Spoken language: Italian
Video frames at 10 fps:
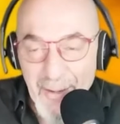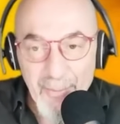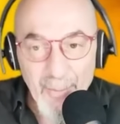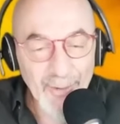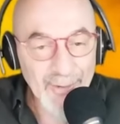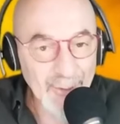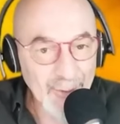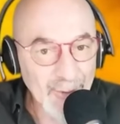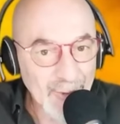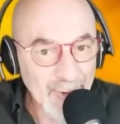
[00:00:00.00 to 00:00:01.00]

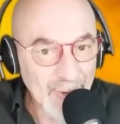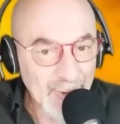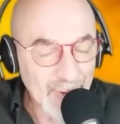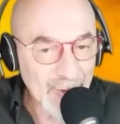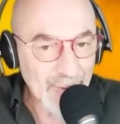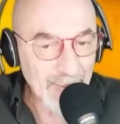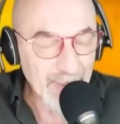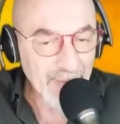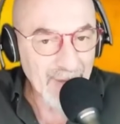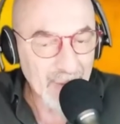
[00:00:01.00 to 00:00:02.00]
molto,
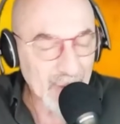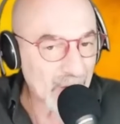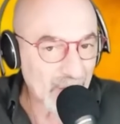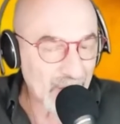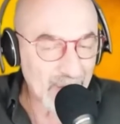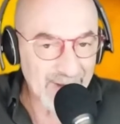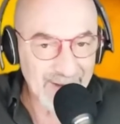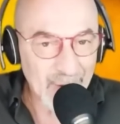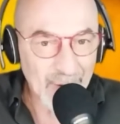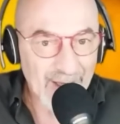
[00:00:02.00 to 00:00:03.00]
molto, molto
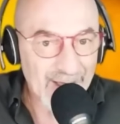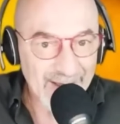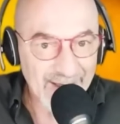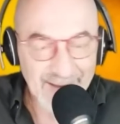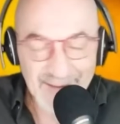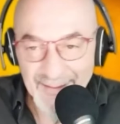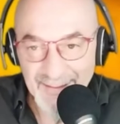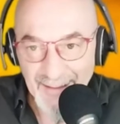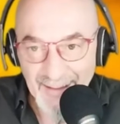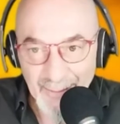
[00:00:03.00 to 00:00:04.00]
particolare, eh?
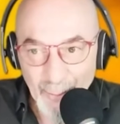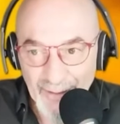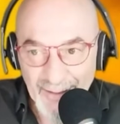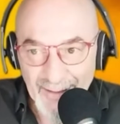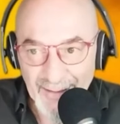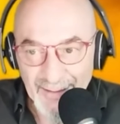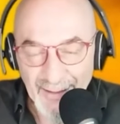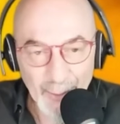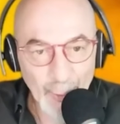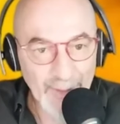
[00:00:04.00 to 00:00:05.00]
da cui,
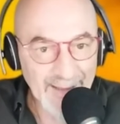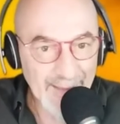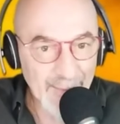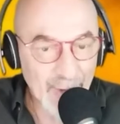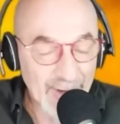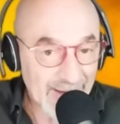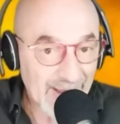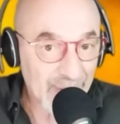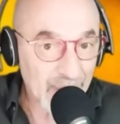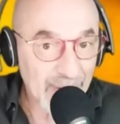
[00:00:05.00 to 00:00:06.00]
dal cui libro il
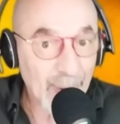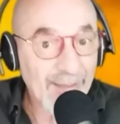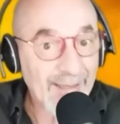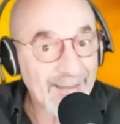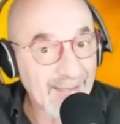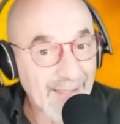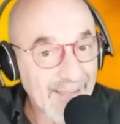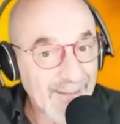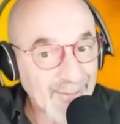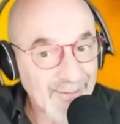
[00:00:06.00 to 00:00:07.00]
ritratto di Dorian
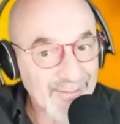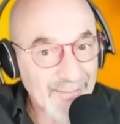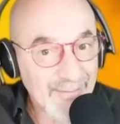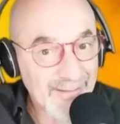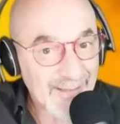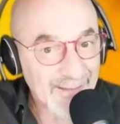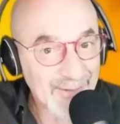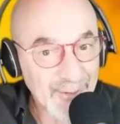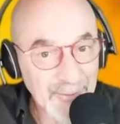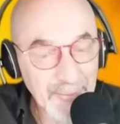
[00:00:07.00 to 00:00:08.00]
Gray, non so se l'avete
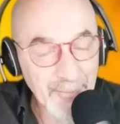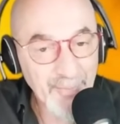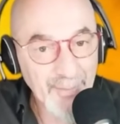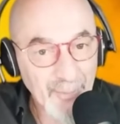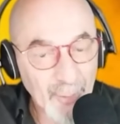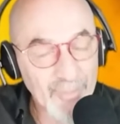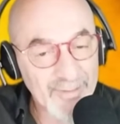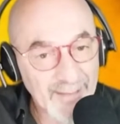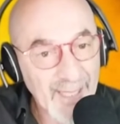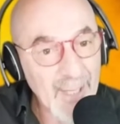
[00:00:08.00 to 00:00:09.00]
letto. Però
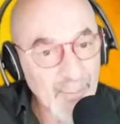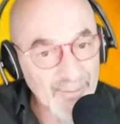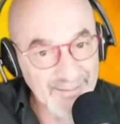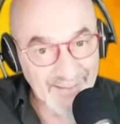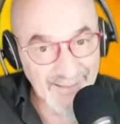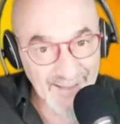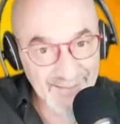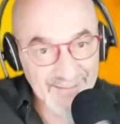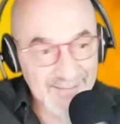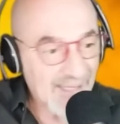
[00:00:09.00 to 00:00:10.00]
questi, questi
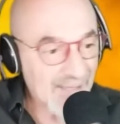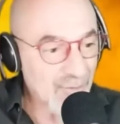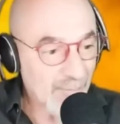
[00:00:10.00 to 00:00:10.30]
grandi saggi